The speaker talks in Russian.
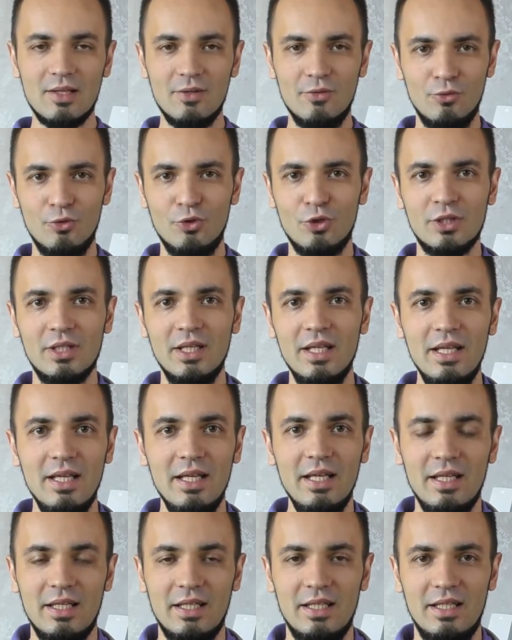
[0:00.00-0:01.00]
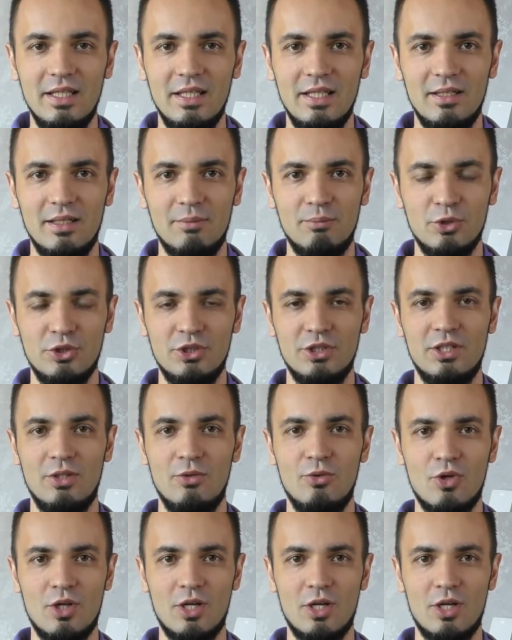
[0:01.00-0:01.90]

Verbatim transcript: Вот. И после того,